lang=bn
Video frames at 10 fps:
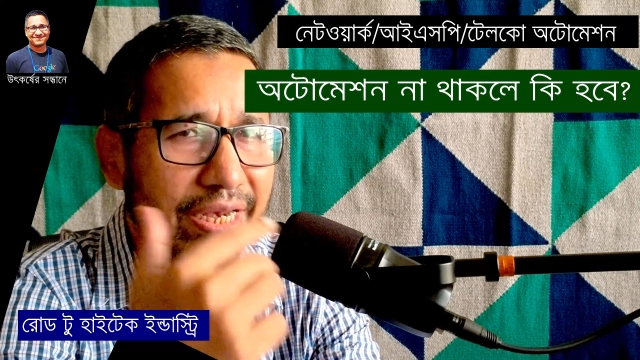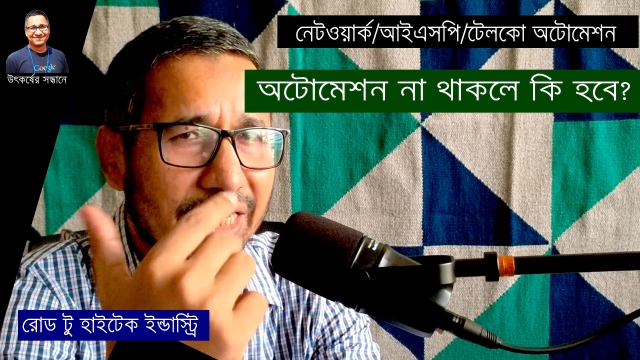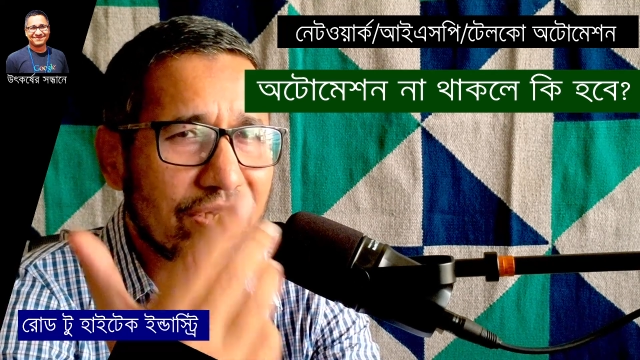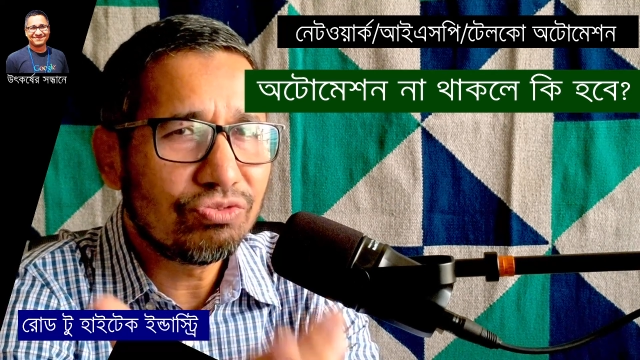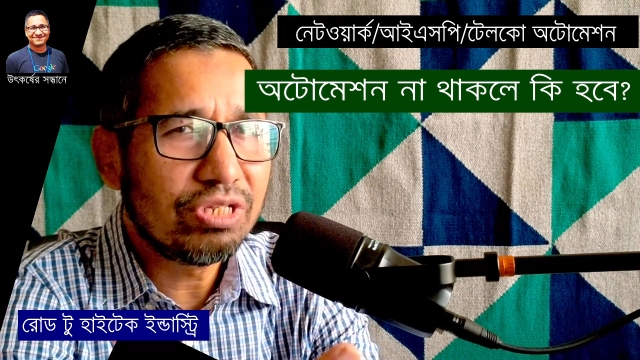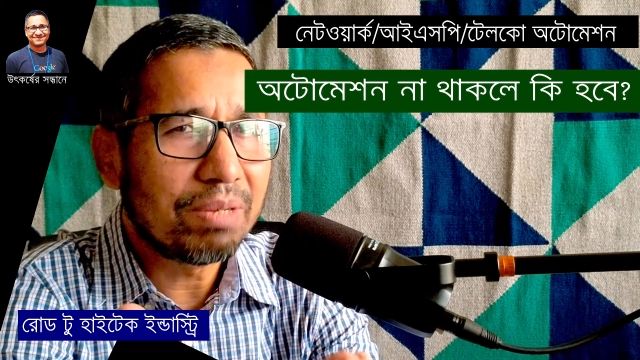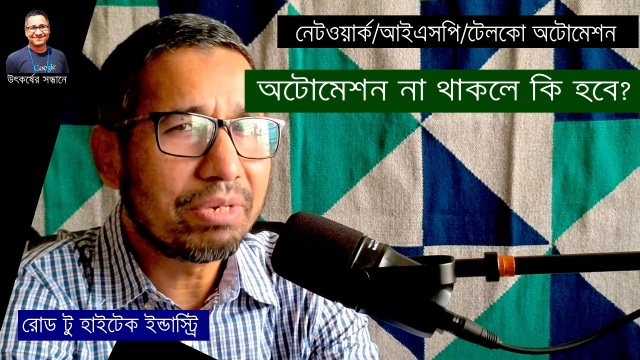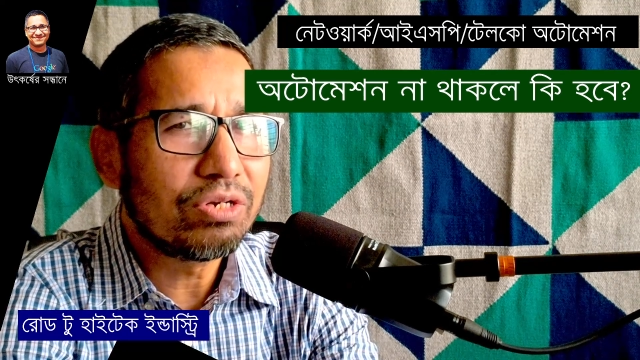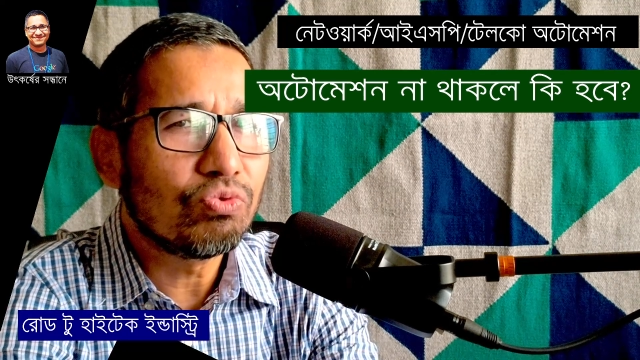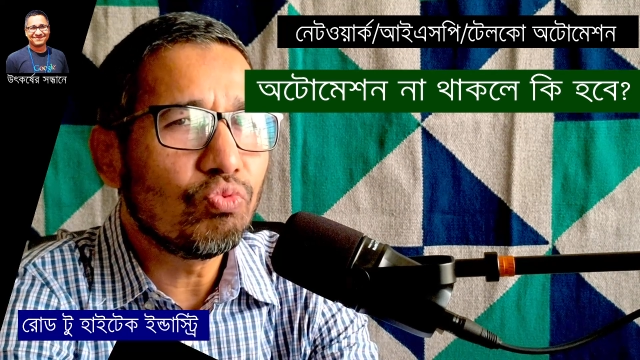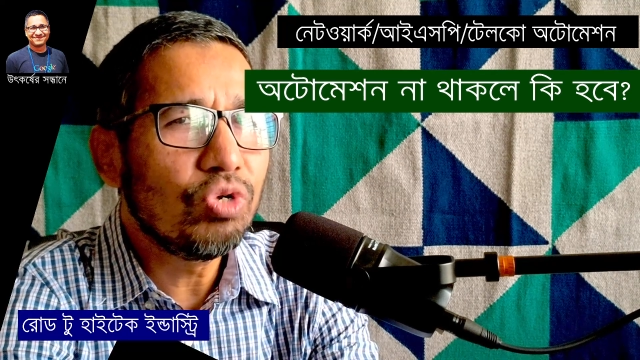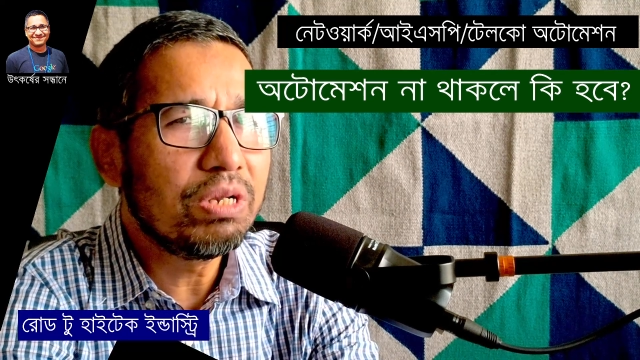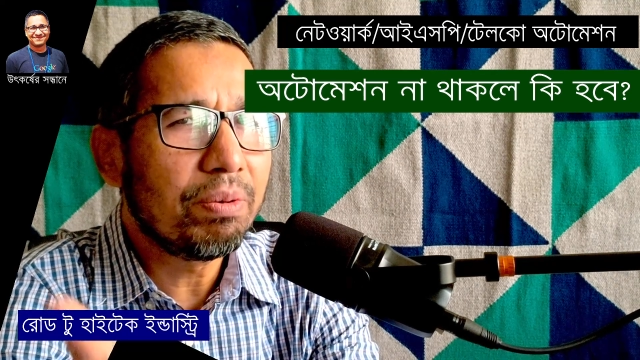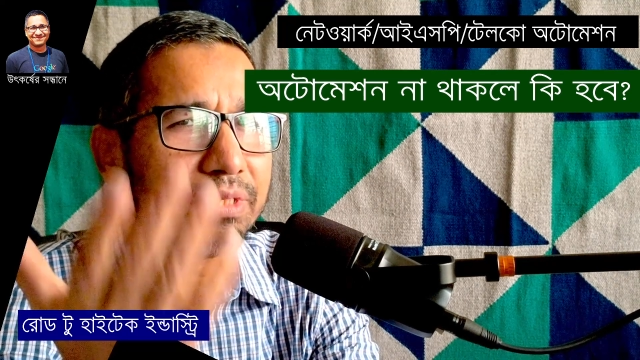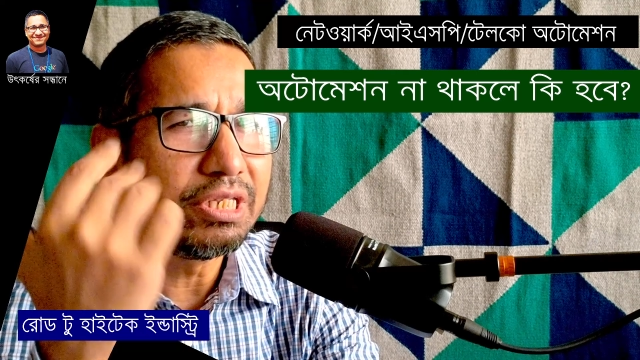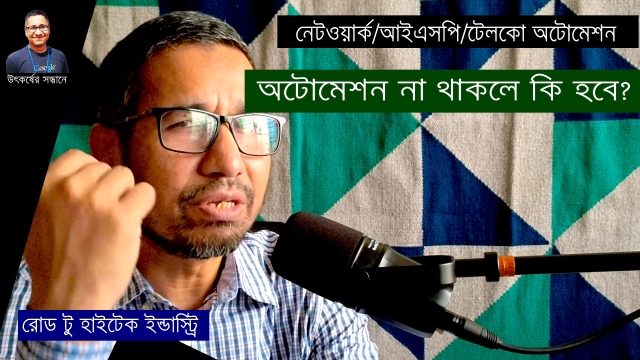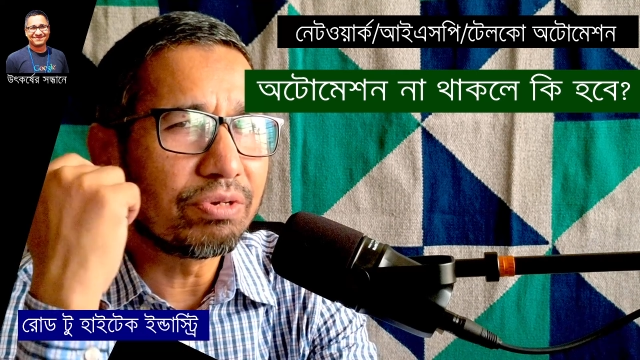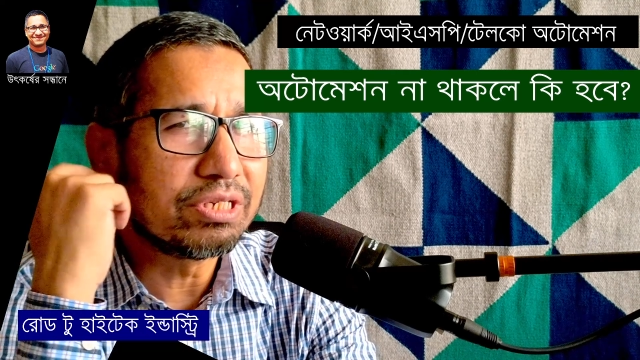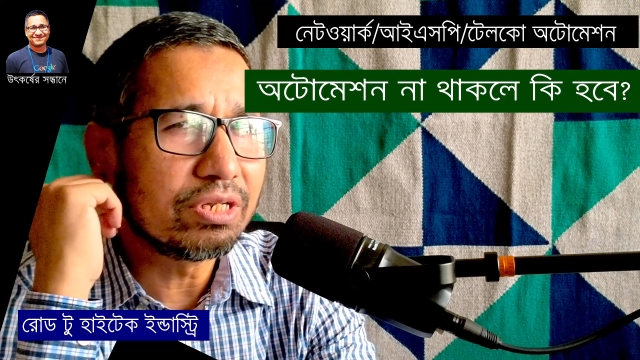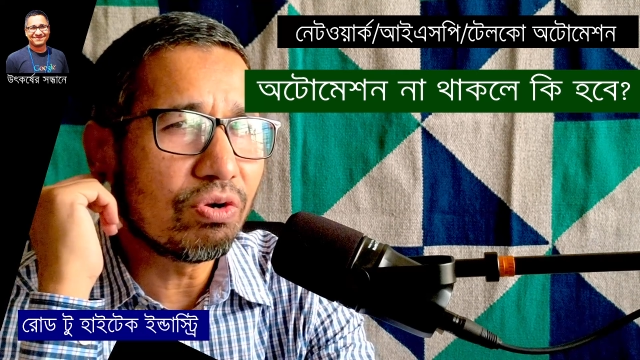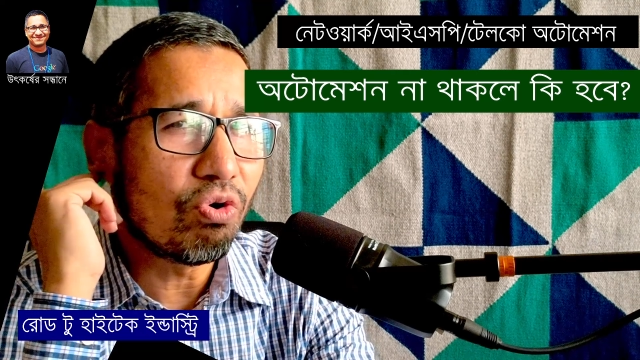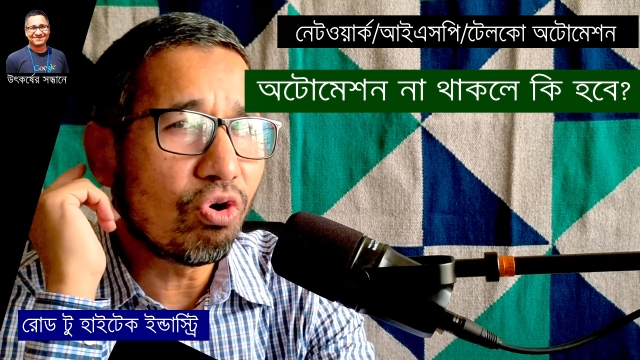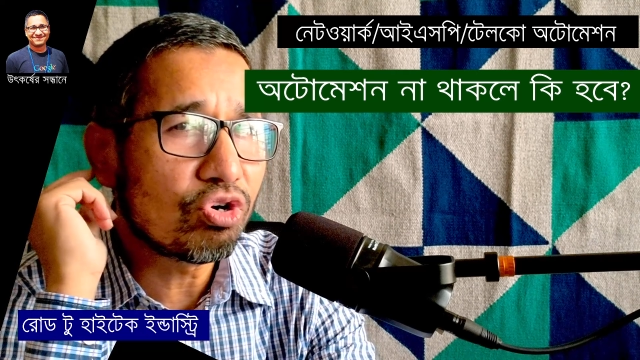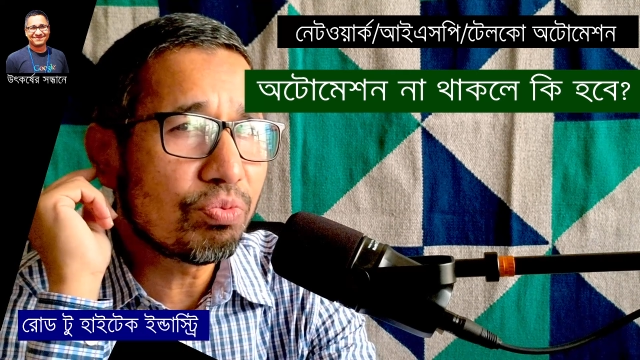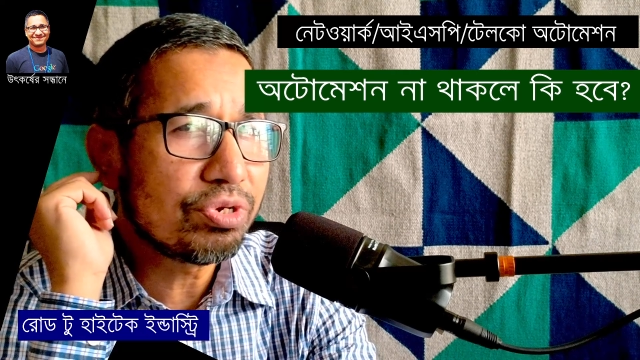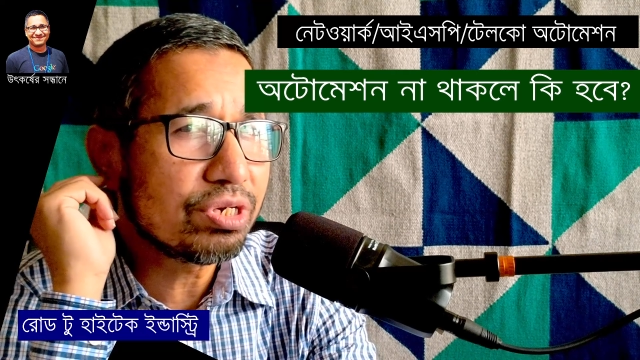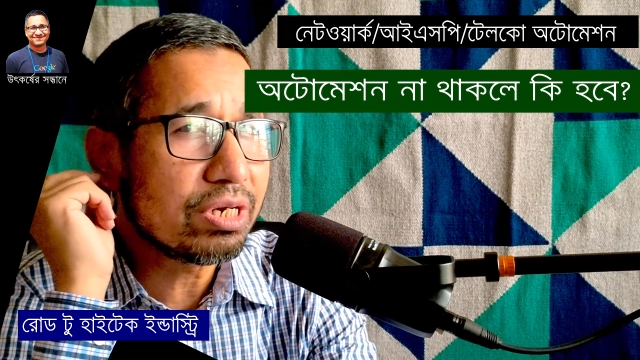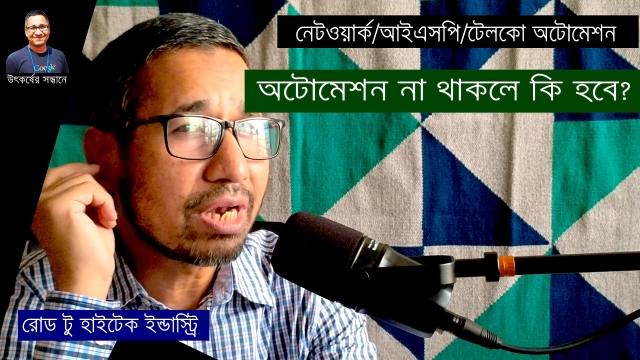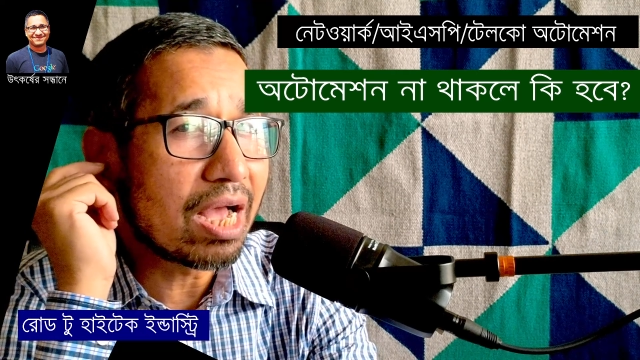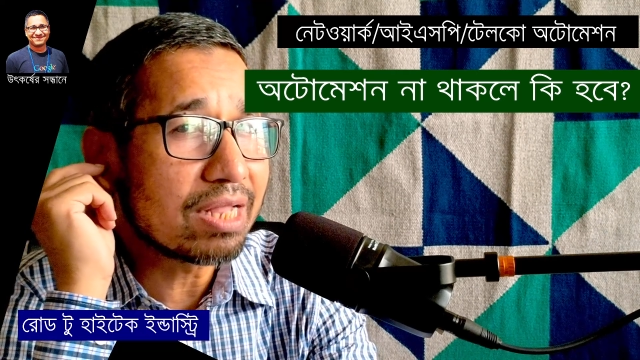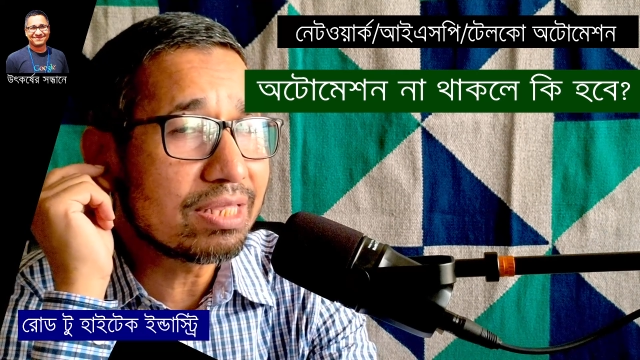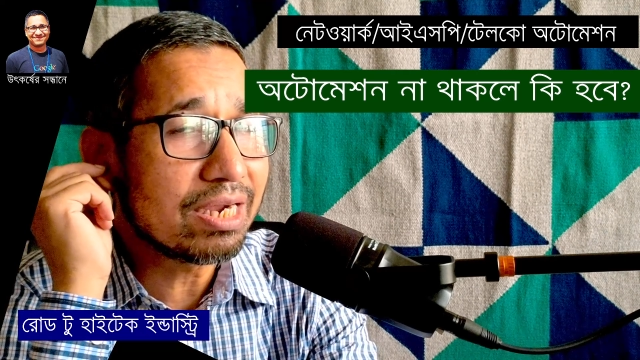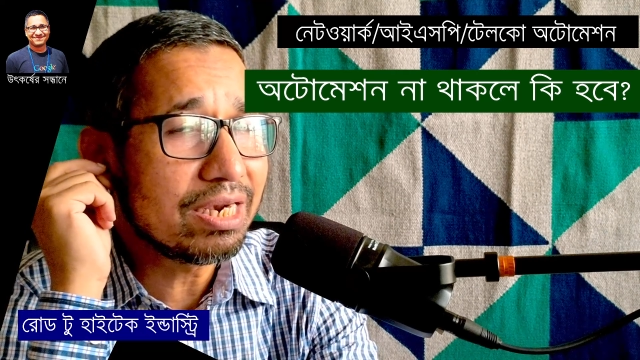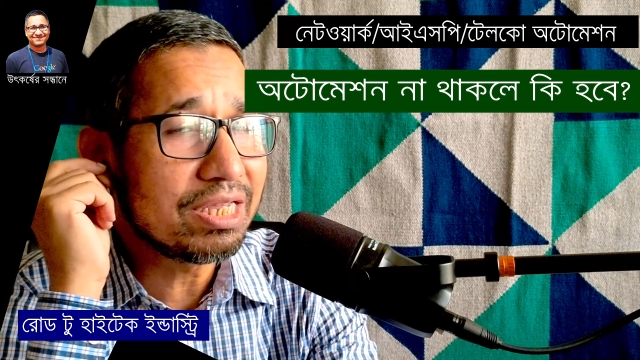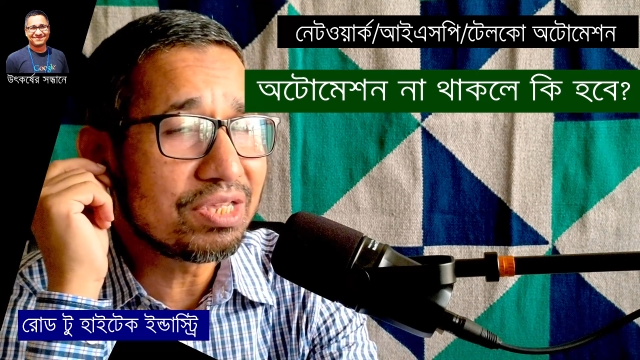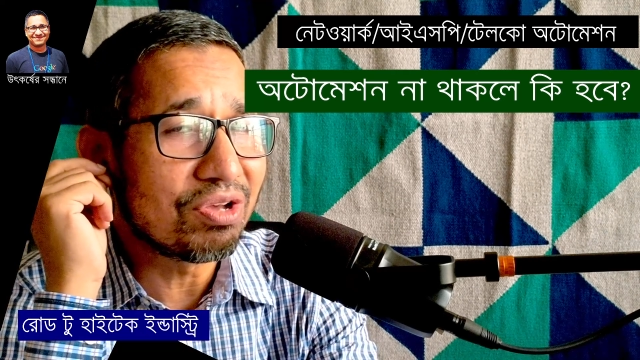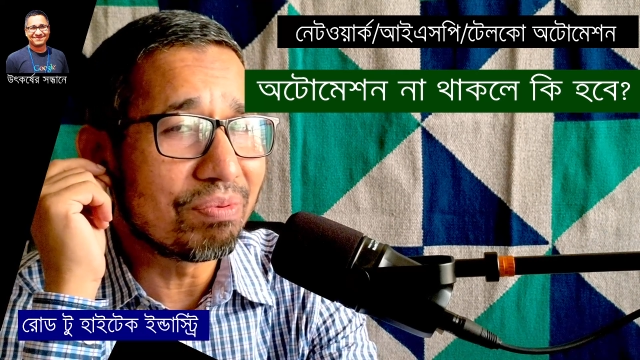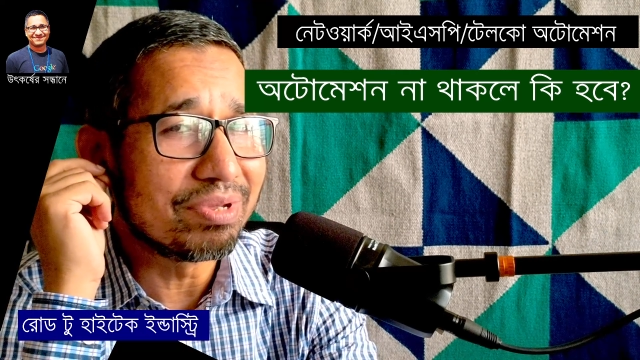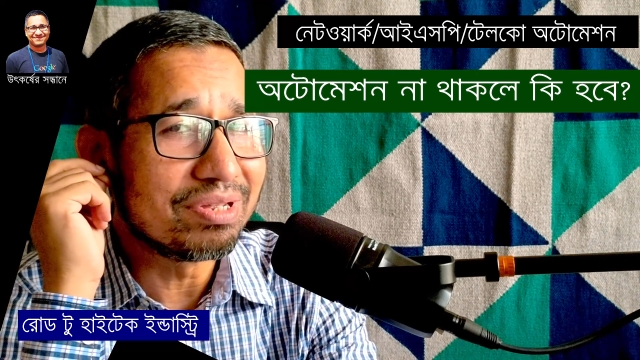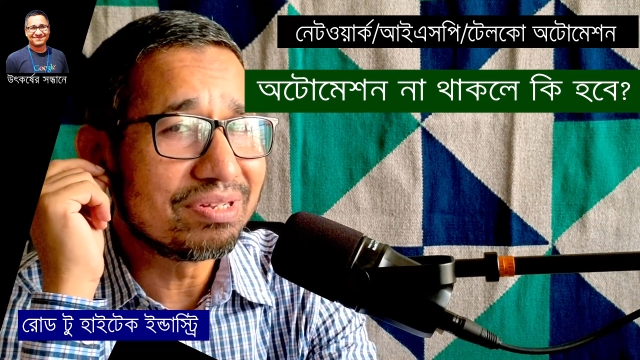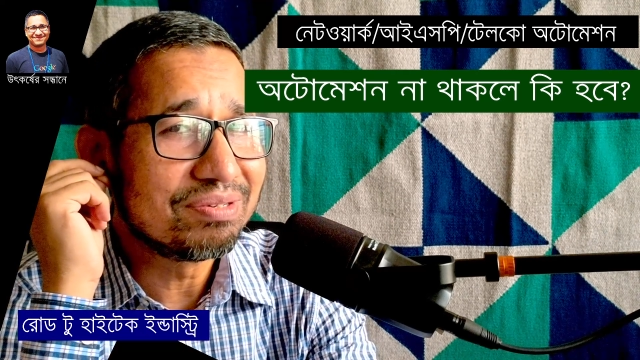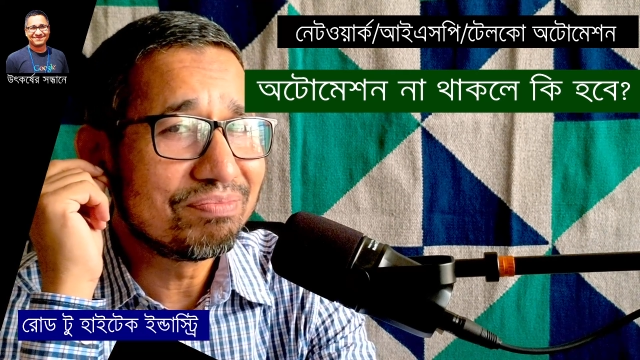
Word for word: এটাকে যদি আমরা একটু উল্টাভাবে চিন্তা করি যে অটোমেশন না থাকলে কি হবে